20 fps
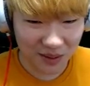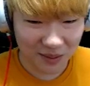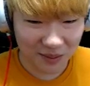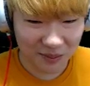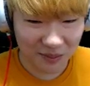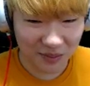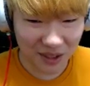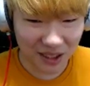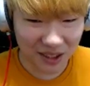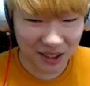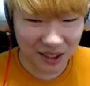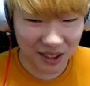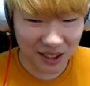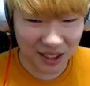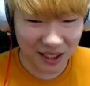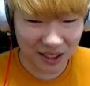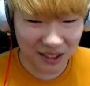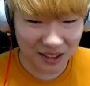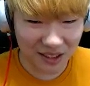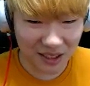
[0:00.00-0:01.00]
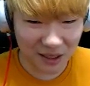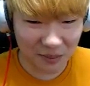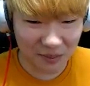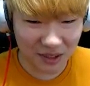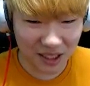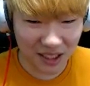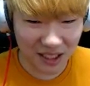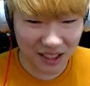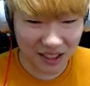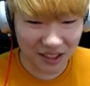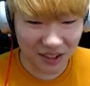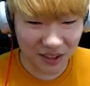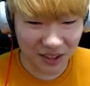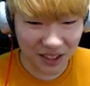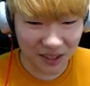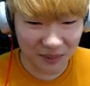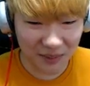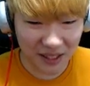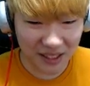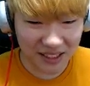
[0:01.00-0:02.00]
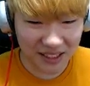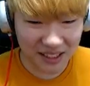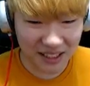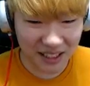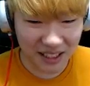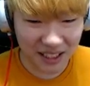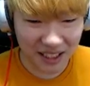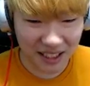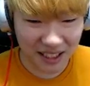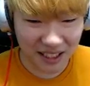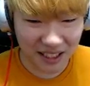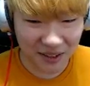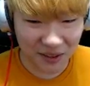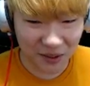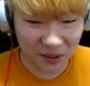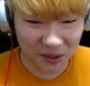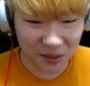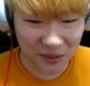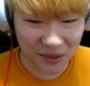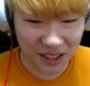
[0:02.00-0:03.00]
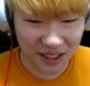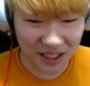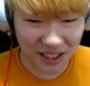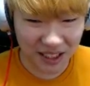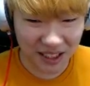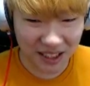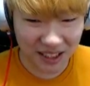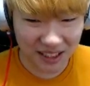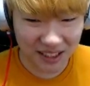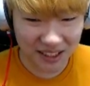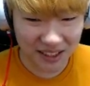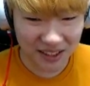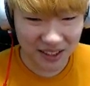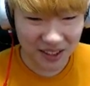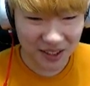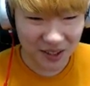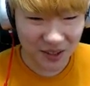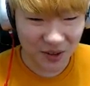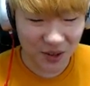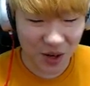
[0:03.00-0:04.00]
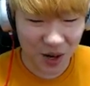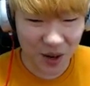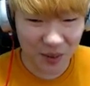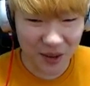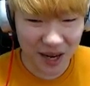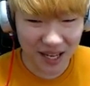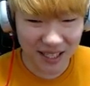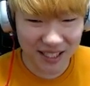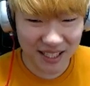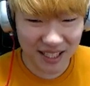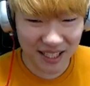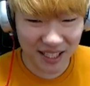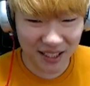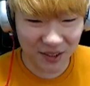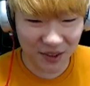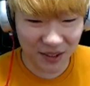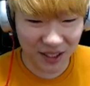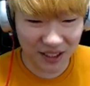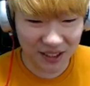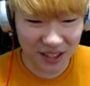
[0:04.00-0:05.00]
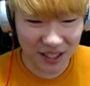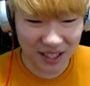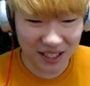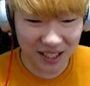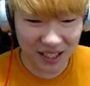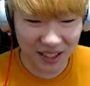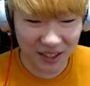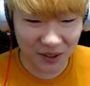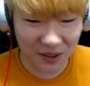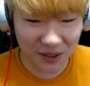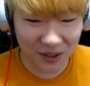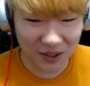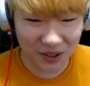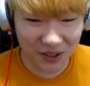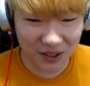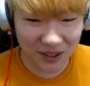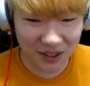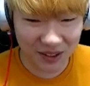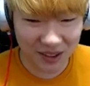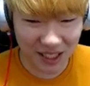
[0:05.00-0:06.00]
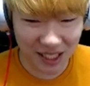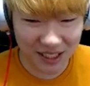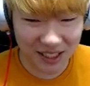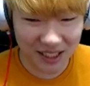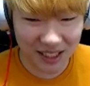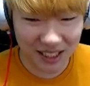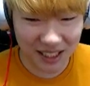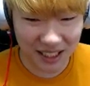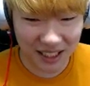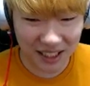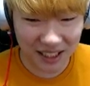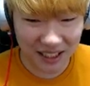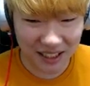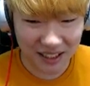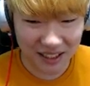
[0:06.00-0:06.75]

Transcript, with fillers: 말이야, 어, 남자가 그렇게 말이야. 넌 좀 셌다. 너 말이야, 너가 제일 약해, 여기서. 짜식아!